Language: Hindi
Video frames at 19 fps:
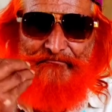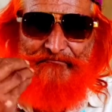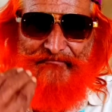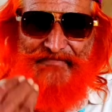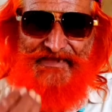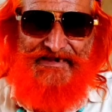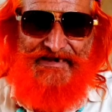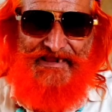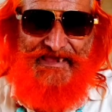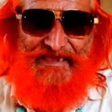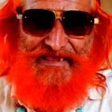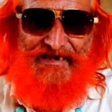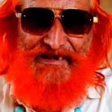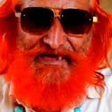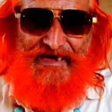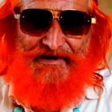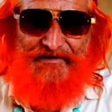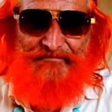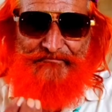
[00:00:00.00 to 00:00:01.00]
मेरा
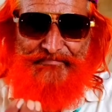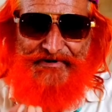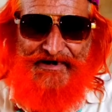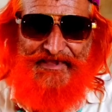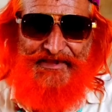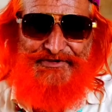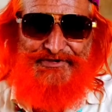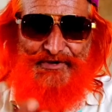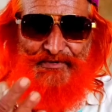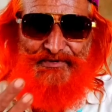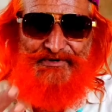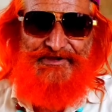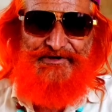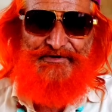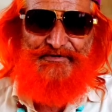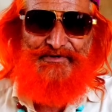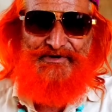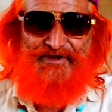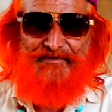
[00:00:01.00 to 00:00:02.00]
ऐलान बड़े
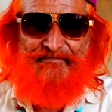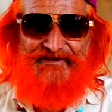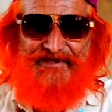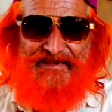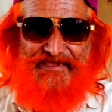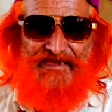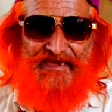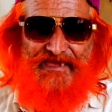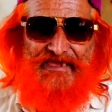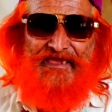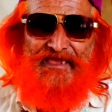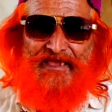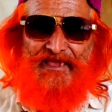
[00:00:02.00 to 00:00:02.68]
शौकीनों के भी लिए